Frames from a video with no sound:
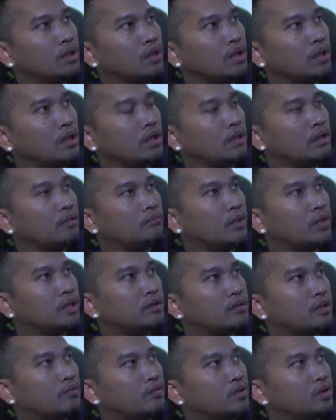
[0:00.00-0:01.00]
à màn
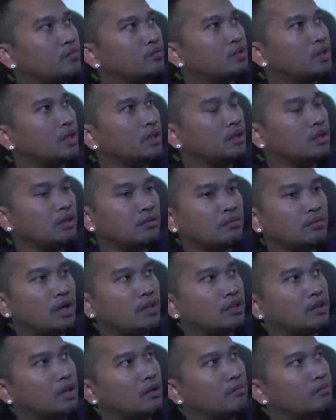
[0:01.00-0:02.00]
subscription nhóm bạc
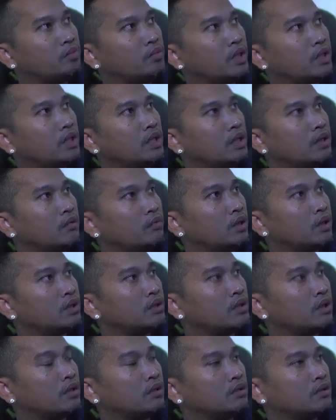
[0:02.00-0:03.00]
tạo đọc phí đi về
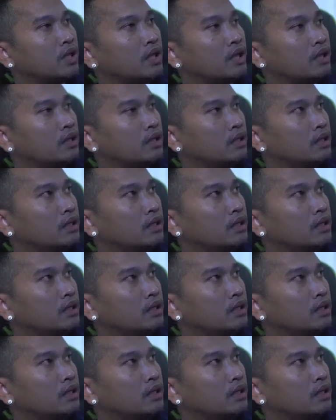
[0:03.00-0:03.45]
trong chặt lại